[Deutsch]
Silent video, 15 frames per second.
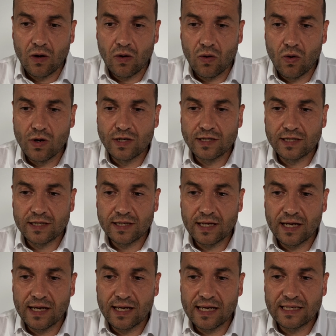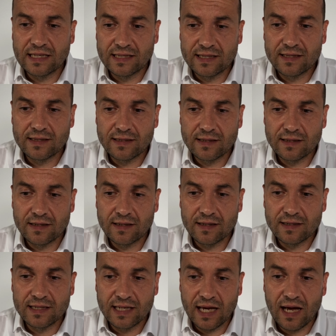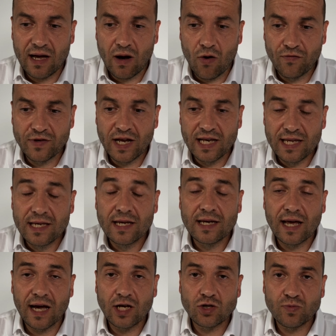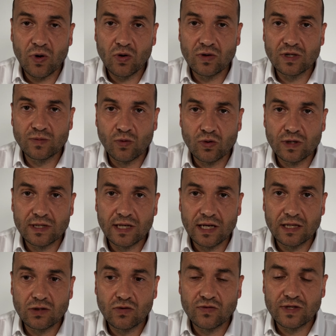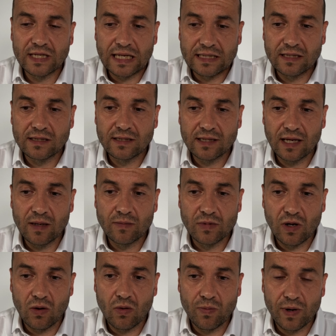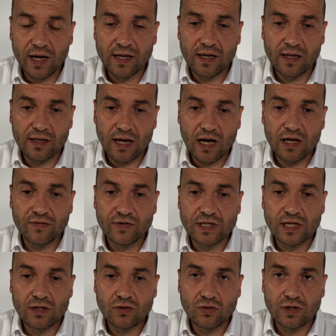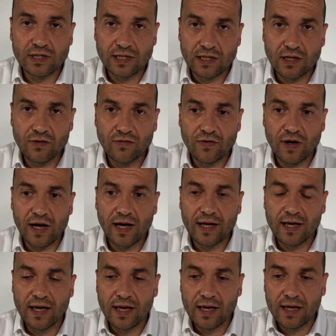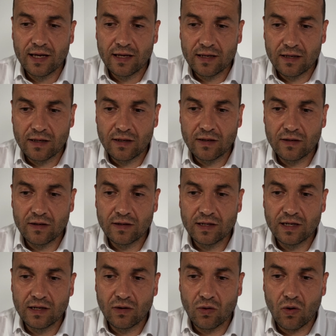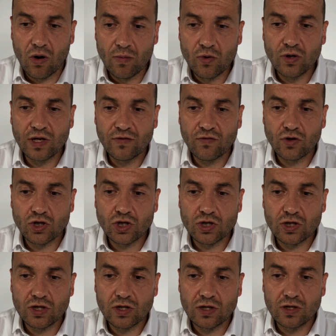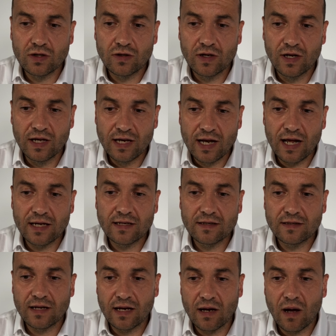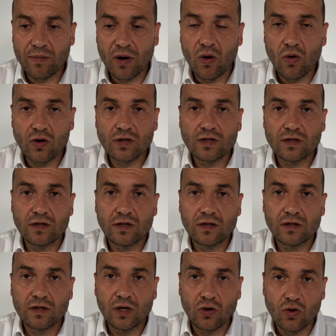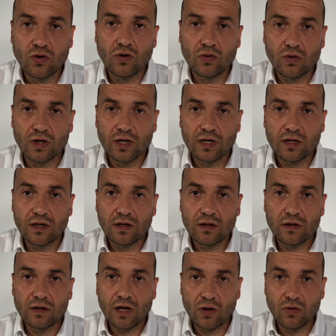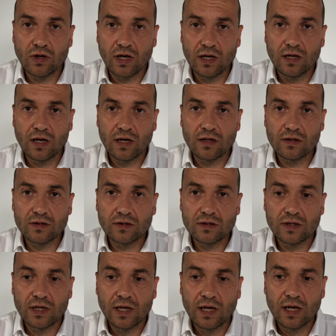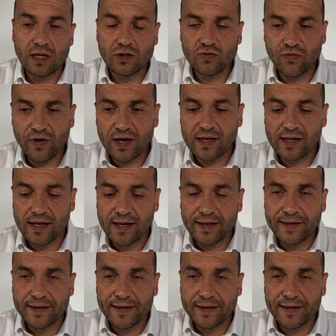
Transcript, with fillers: Und äh, es ist äh, sicher auf der Linie der Rechtsprechung des Bundesgerichtshofs, dass es eben auch bei einer nachgewiesenen Suizidgefahr äh, die Räumung nicht verhindert, äh, dann aber auch die Kündigung nicht dadurch gehindert ist. Insofern